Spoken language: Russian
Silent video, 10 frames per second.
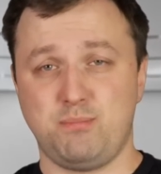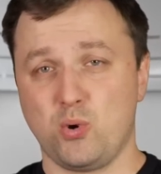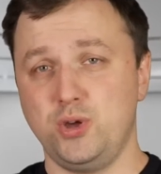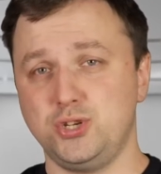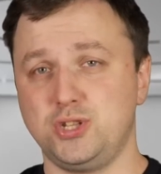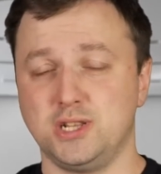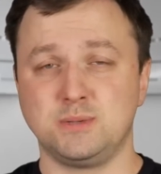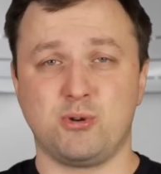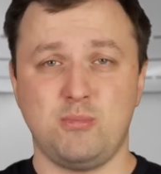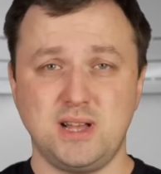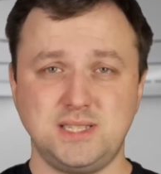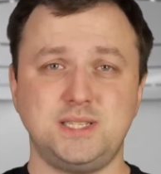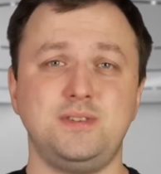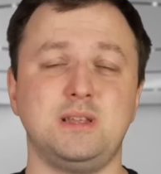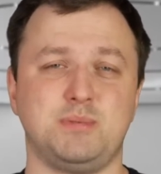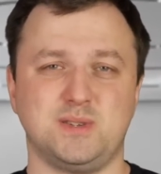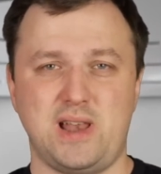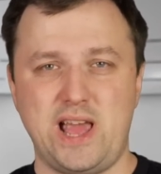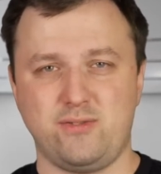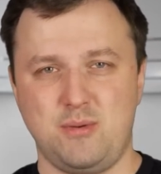Pro и 14 Pro Max действительно
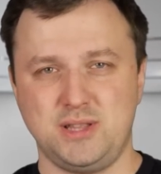позволяет